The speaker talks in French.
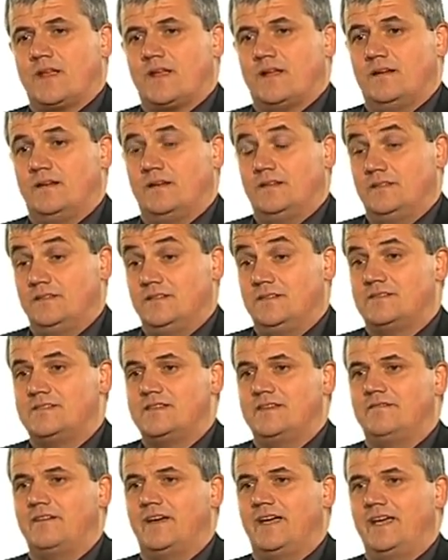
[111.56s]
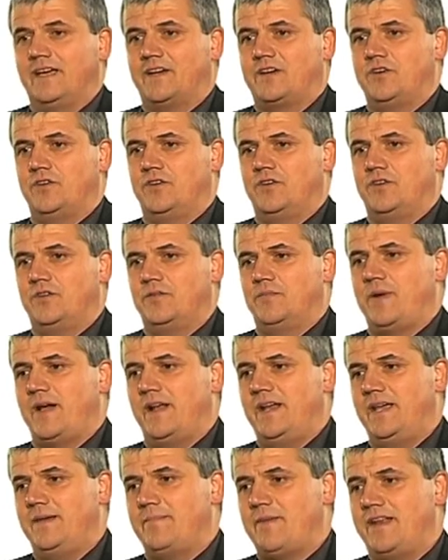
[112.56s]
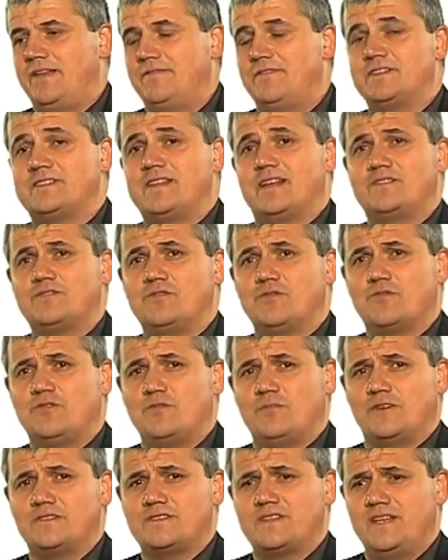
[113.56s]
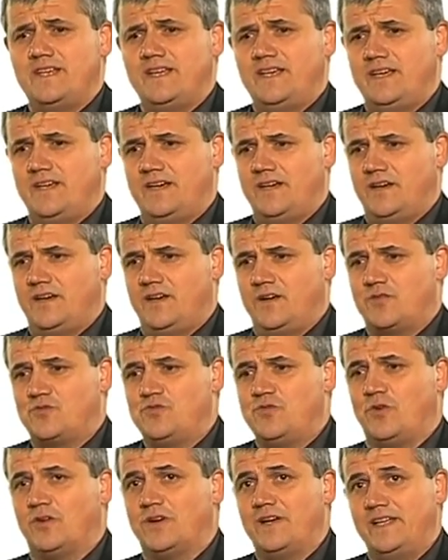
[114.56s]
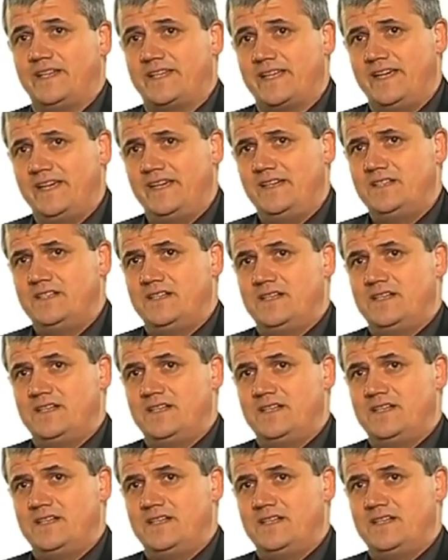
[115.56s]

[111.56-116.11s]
euh, C'est vrai que ben, les manifestations ont commencé euh, courant de l'été